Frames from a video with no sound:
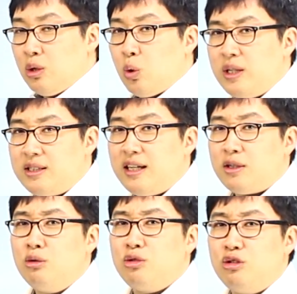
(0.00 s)
도대체
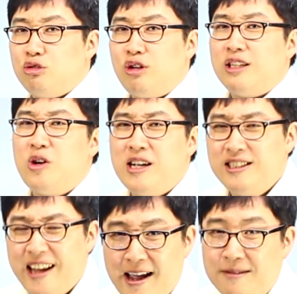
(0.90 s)
성수는 누가
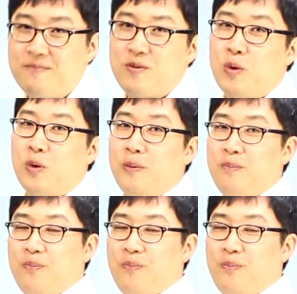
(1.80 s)
정하는데? 요거.